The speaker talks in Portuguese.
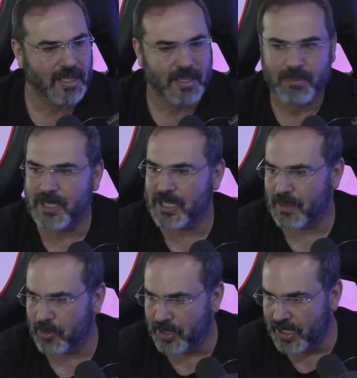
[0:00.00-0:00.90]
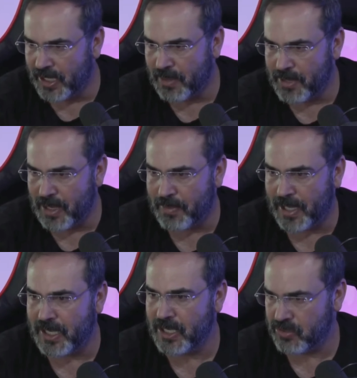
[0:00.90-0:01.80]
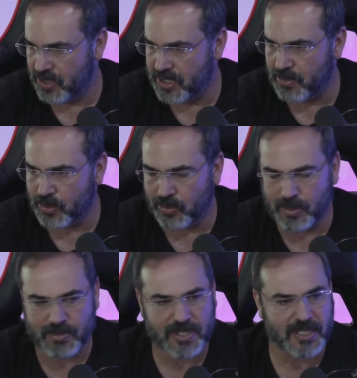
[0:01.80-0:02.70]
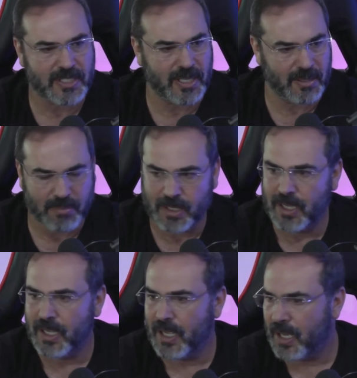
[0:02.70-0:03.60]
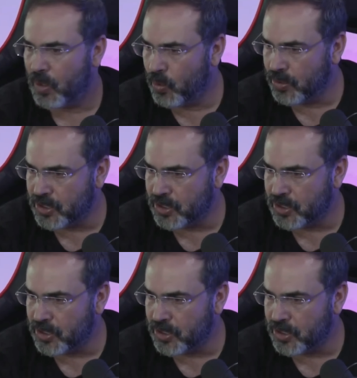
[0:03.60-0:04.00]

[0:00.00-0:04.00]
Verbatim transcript: mas ela poderia caminhar para isso, isso é muito ruim para o sistema. Outras